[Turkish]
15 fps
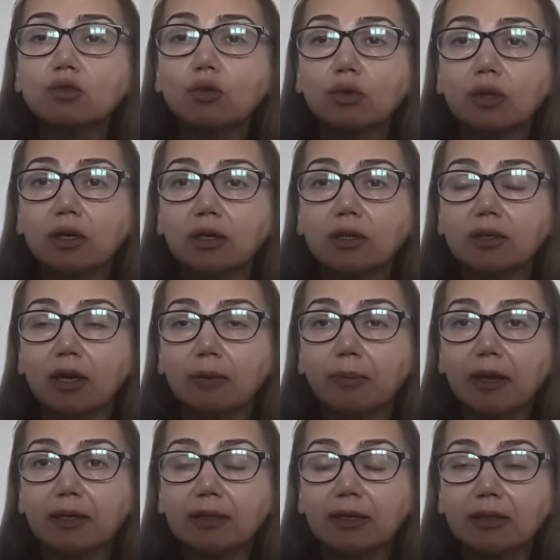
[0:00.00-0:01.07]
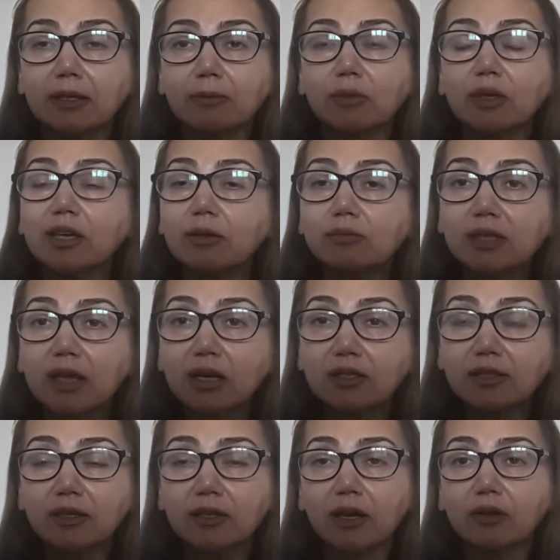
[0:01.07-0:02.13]
sonuna kadar beklediğim iyimser
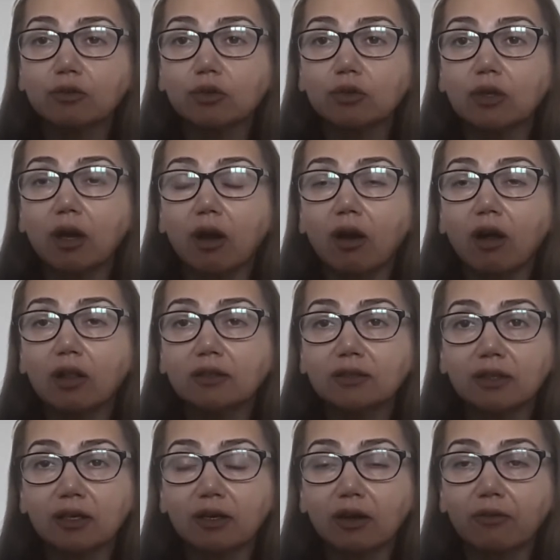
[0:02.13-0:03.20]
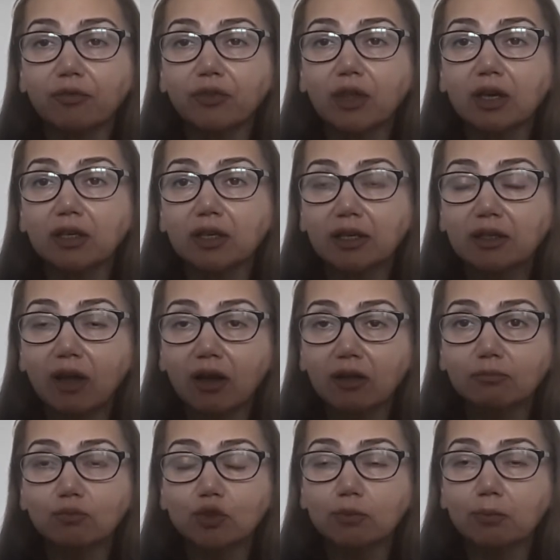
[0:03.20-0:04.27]
senaryoda alt tarafta
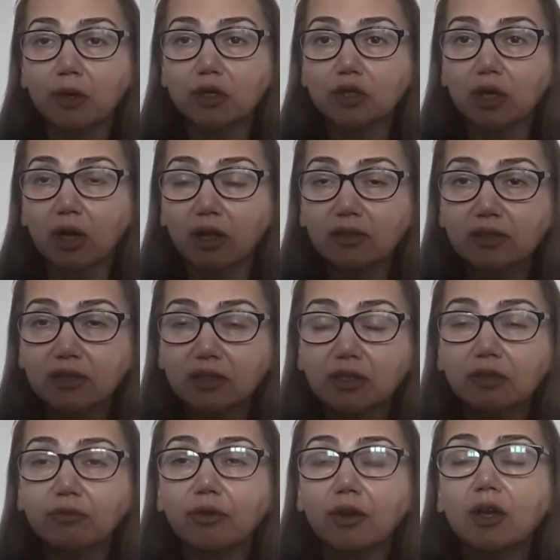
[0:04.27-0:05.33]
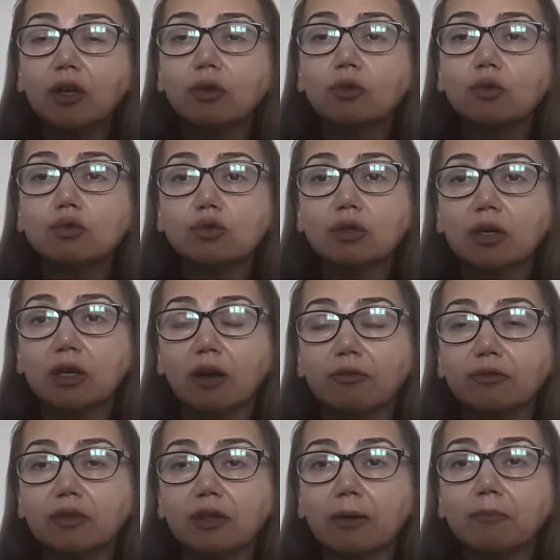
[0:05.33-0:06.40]
7.65 alt sınıf, üst
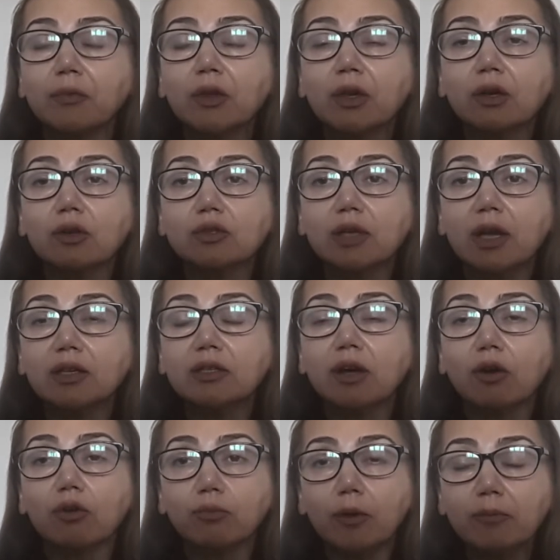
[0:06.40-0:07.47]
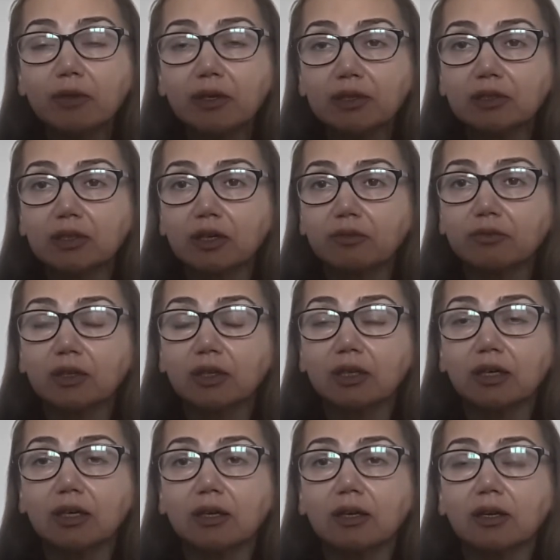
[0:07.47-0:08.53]
tarafta özellikle Avrupa Birliği
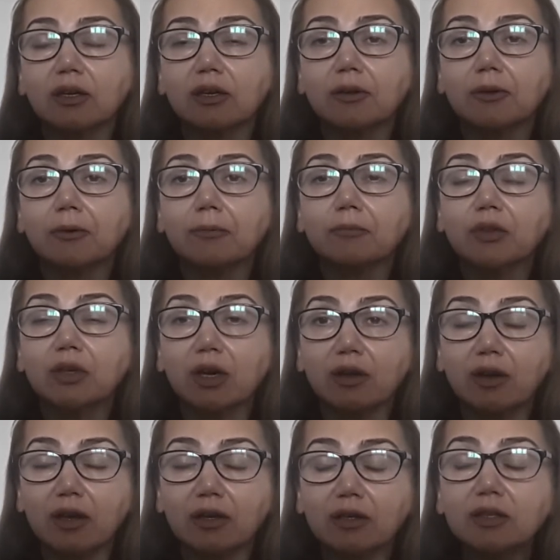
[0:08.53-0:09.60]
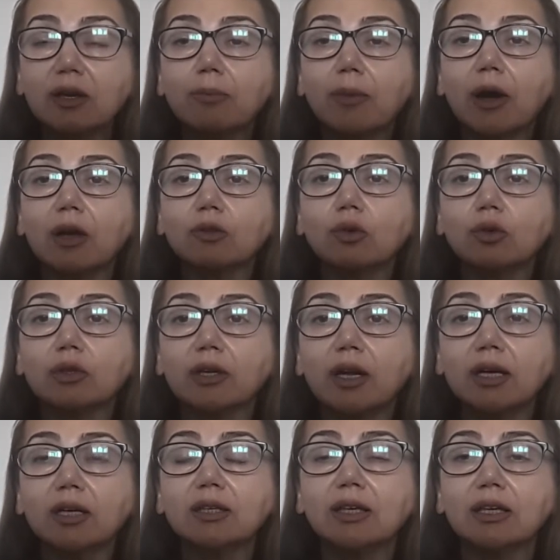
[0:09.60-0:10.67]
tarafındaki e, karara da bağlı
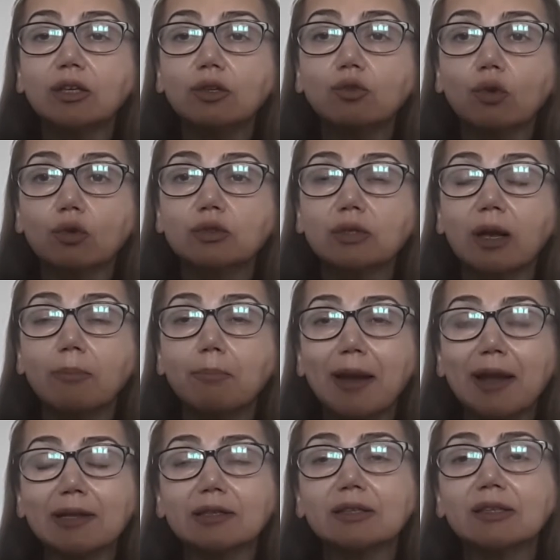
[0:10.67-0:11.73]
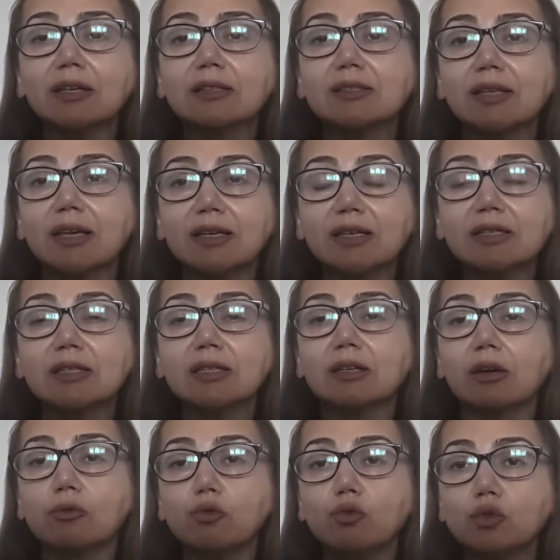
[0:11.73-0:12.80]
olarak 7.90 belki de 8
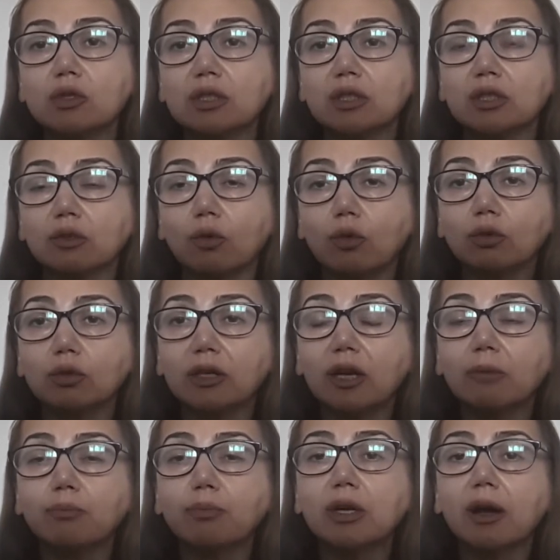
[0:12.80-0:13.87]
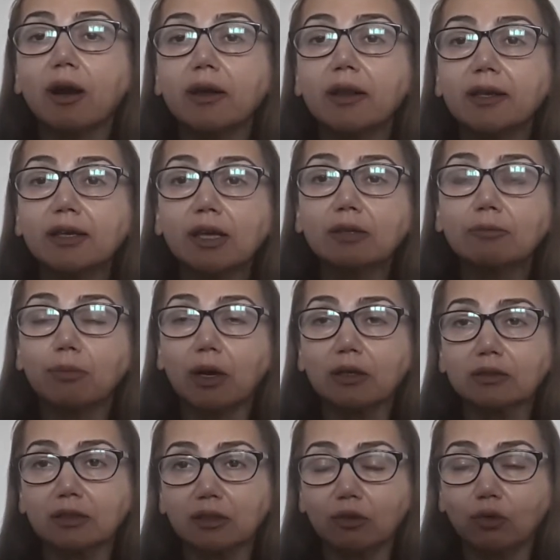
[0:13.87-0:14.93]
lira üst sınır olarak bir hareket
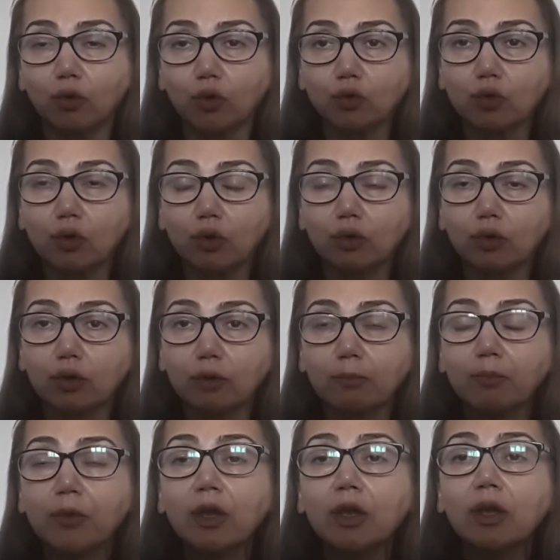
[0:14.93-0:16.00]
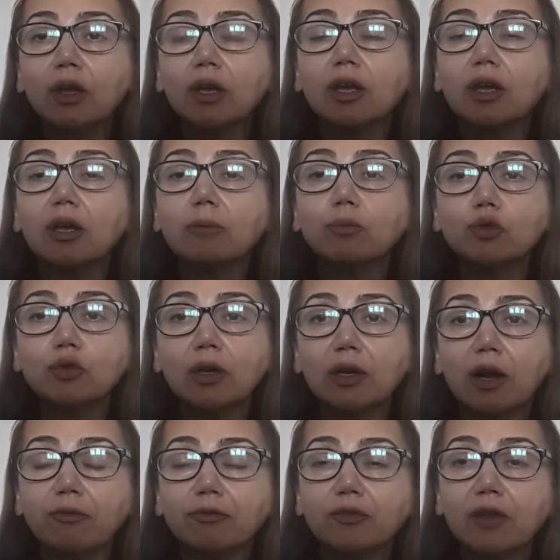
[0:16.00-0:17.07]
bandı öngörüyorum. E, bu
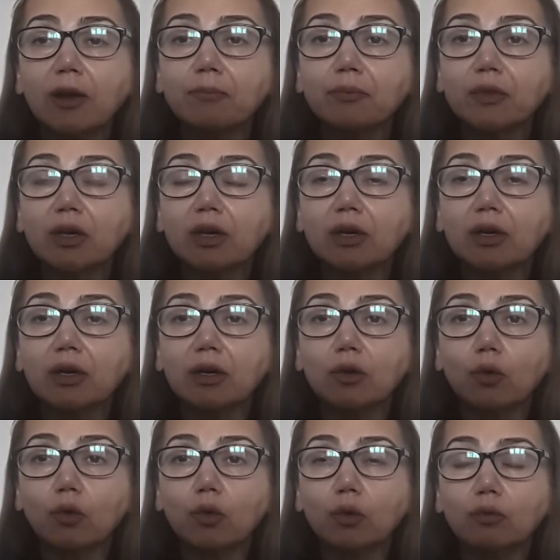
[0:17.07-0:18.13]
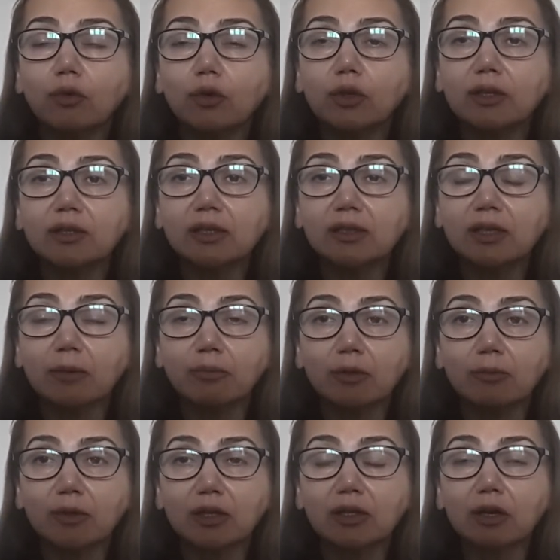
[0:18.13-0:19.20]
tarafta e, o volatilite
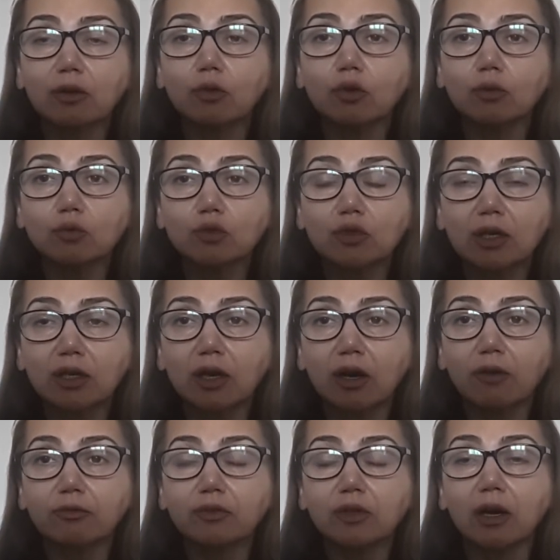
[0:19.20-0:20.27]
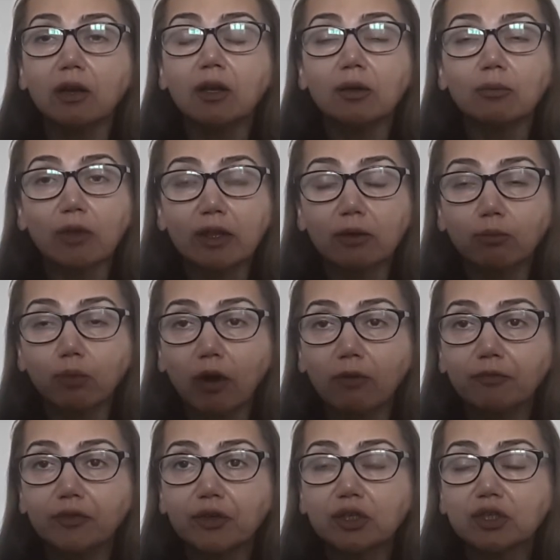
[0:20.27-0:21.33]
bir miktar önümüzdeki hafta bir de bu
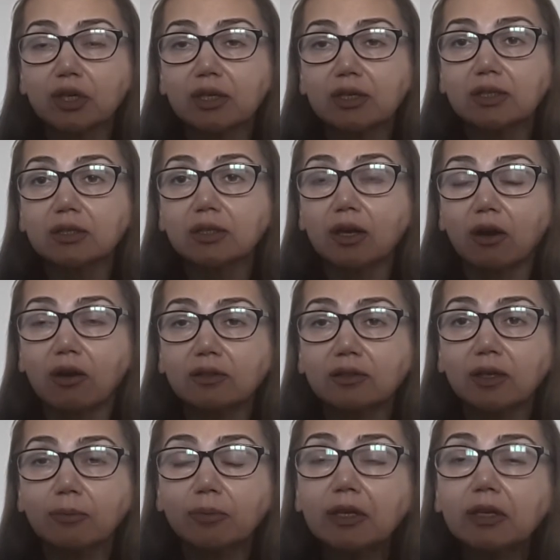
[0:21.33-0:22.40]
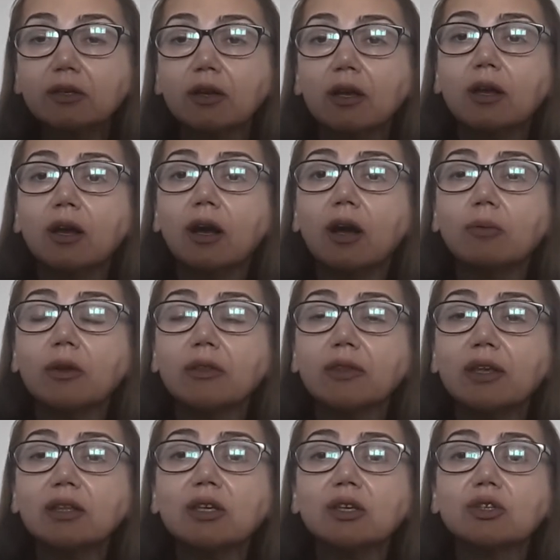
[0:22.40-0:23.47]
hafta içerisinde artabilir ama
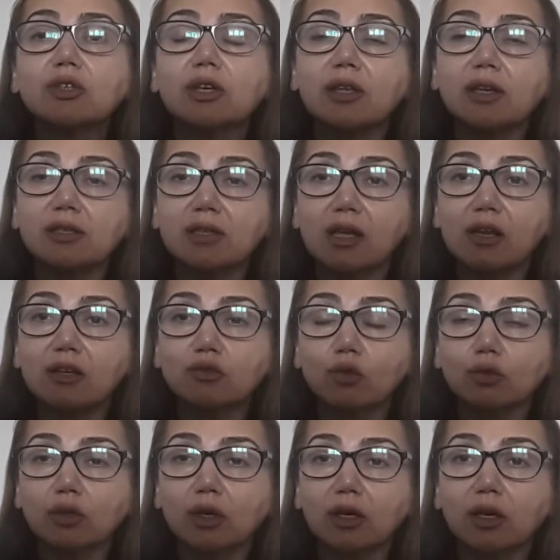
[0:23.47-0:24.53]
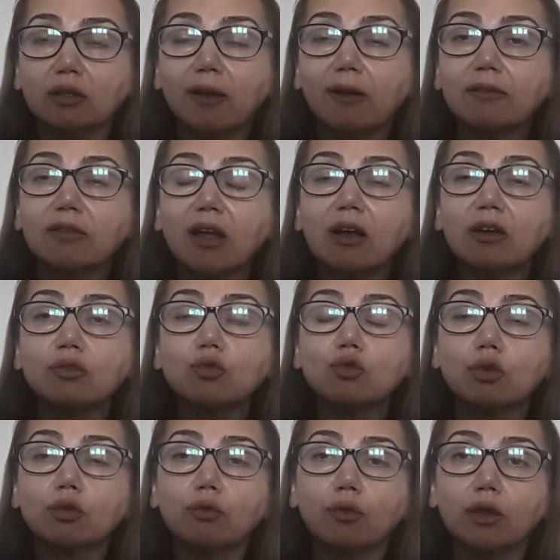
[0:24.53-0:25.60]
neticede sene sonuna kadar daha
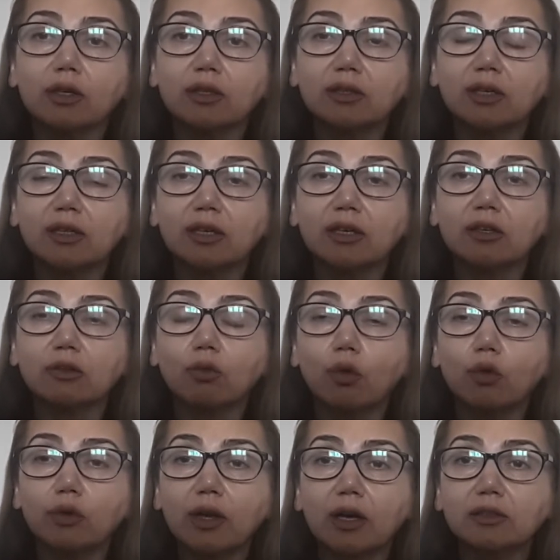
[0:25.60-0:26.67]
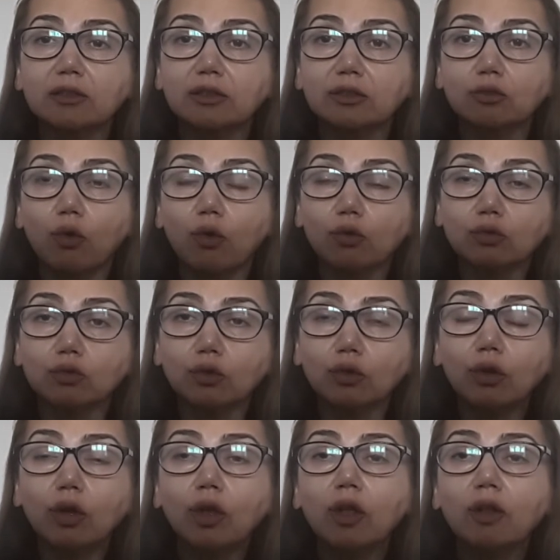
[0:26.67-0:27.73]
düşük volatilitenin oynaklığın
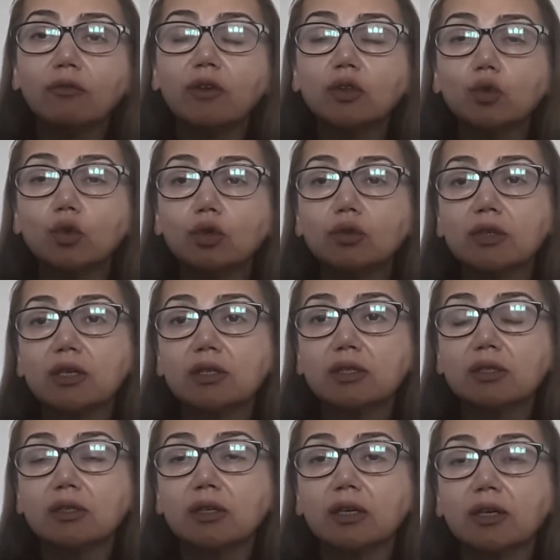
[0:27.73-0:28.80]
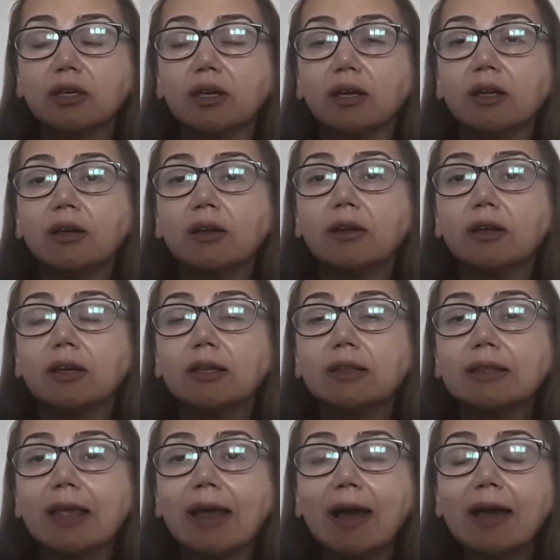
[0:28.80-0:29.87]
olduğu ve Türk lirasındaki e,
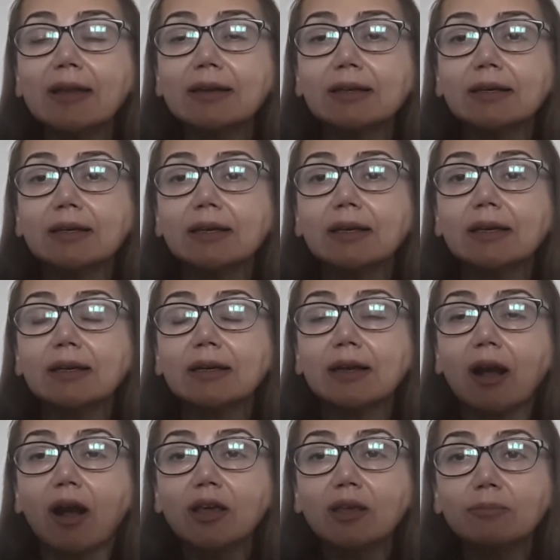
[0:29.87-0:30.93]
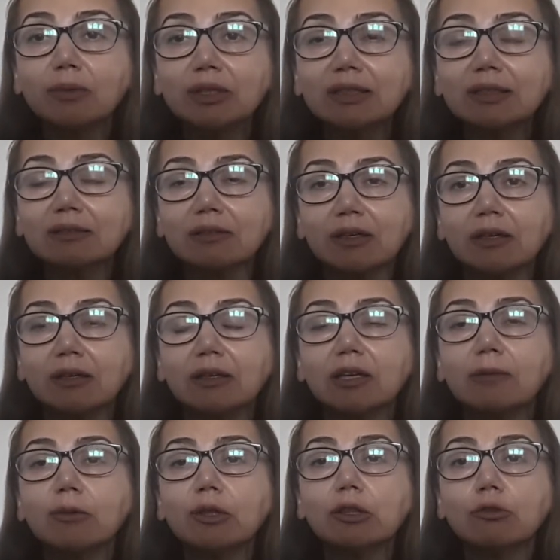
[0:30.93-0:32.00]
değer e, kaybının
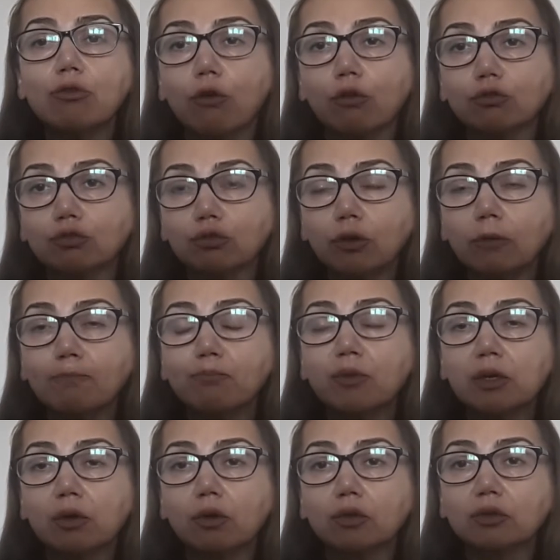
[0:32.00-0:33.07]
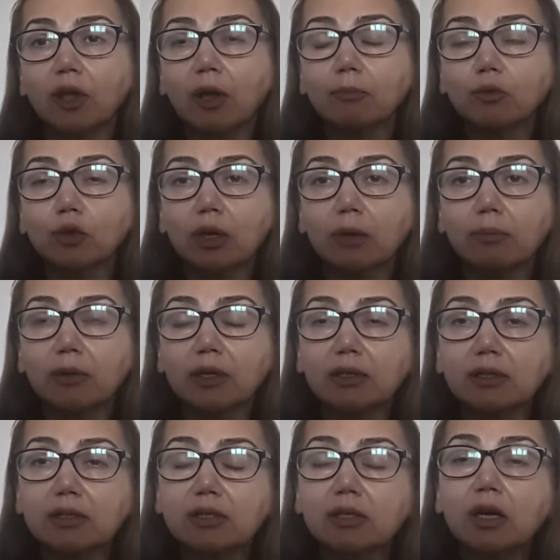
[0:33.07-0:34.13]
limitli olduğu bir ortam
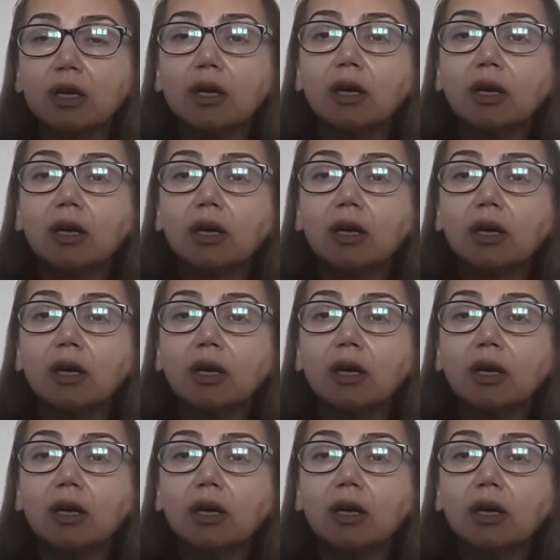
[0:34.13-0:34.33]
görebiliriz.